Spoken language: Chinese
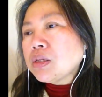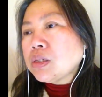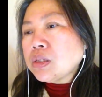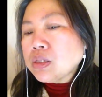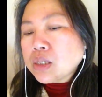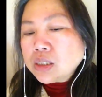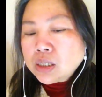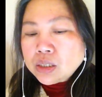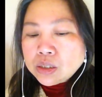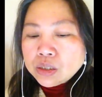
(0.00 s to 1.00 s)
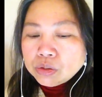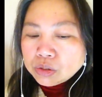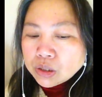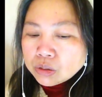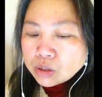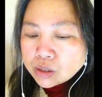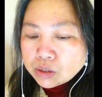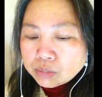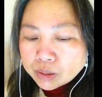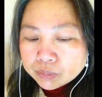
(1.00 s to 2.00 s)
而是真正是有性关
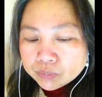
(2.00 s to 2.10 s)
系嘛。